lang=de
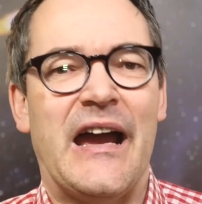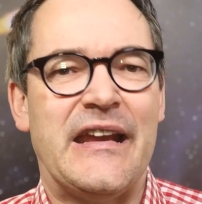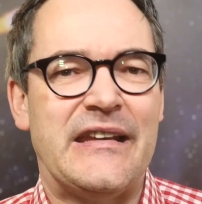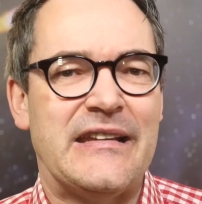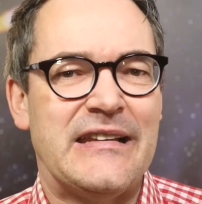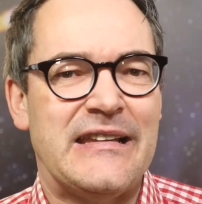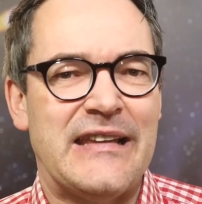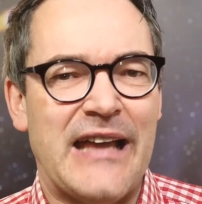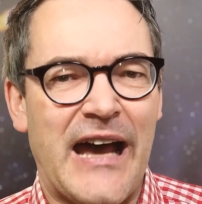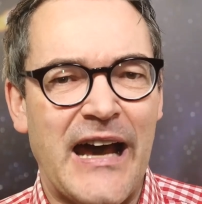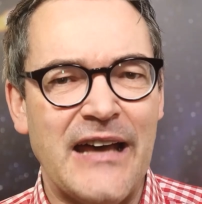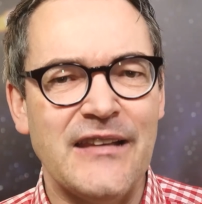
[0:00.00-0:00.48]

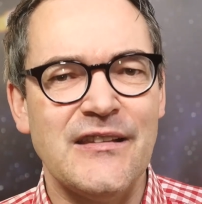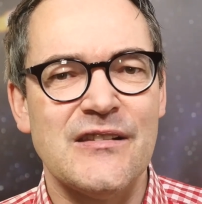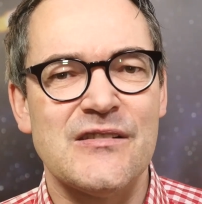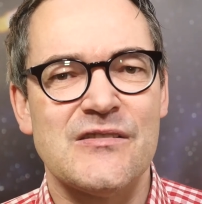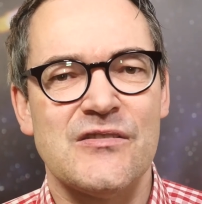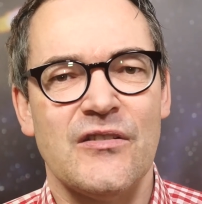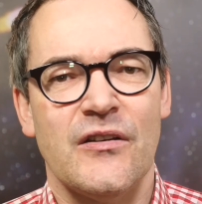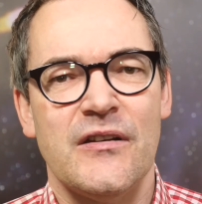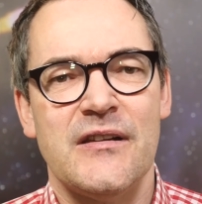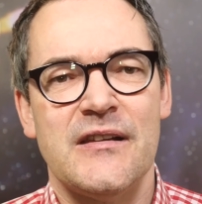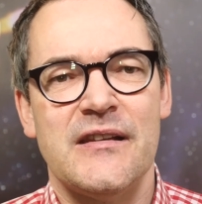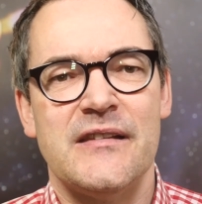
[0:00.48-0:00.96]
eine
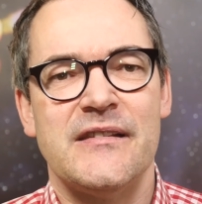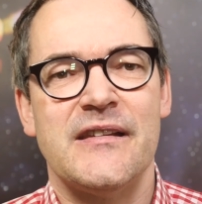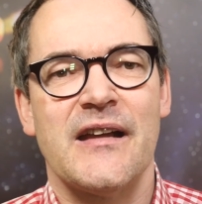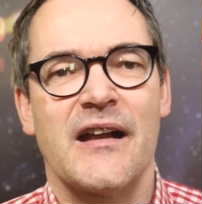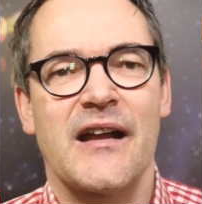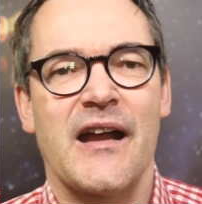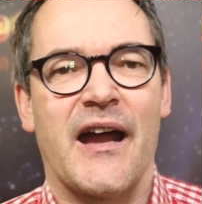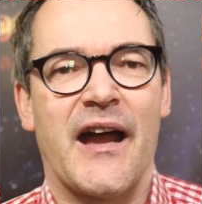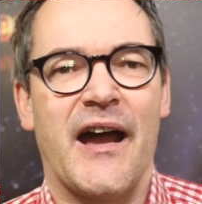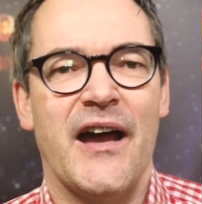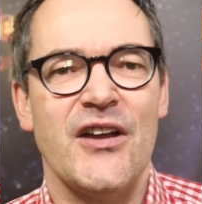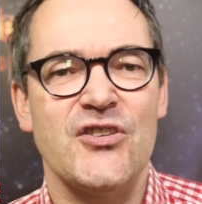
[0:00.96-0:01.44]
Ladesäule in der
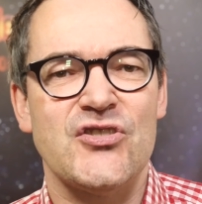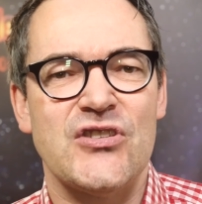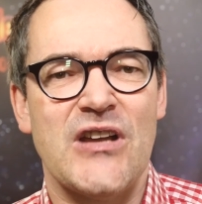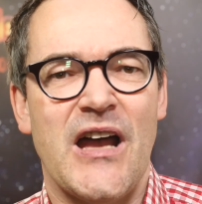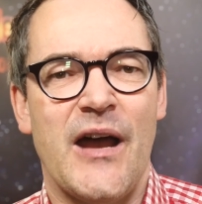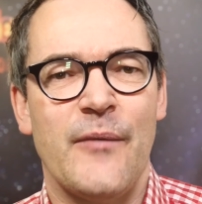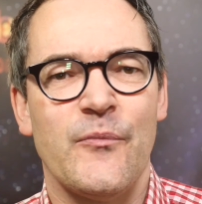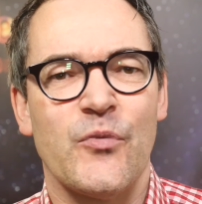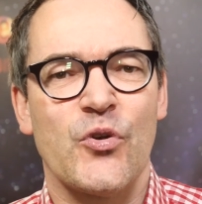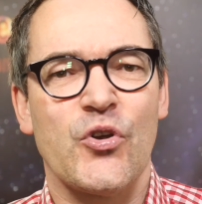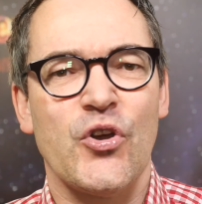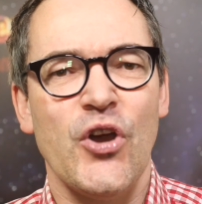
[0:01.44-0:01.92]
Garage
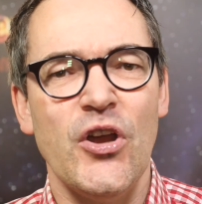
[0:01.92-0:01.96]
haben,